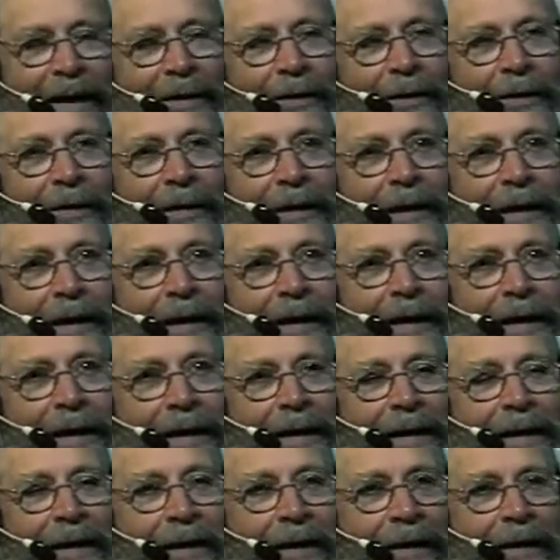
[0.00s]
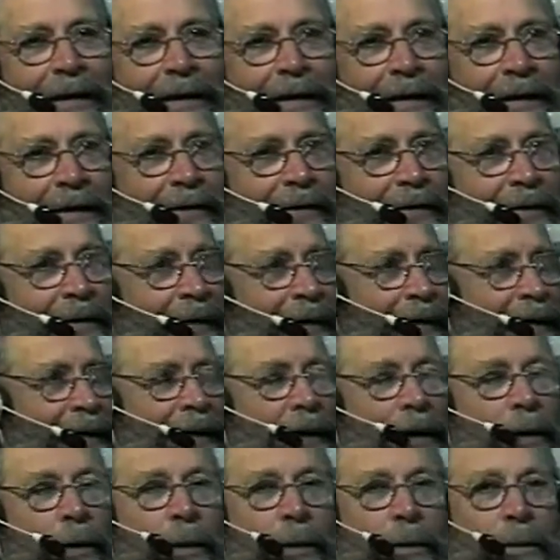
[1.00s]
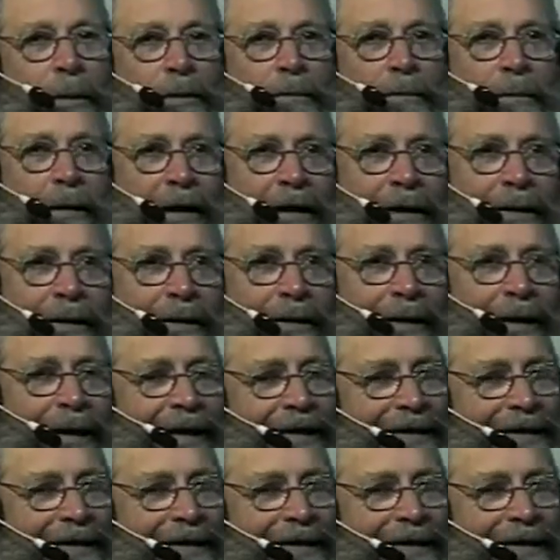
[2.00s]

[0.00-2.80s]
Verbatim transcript: con, el, eh, con el descubrimiento del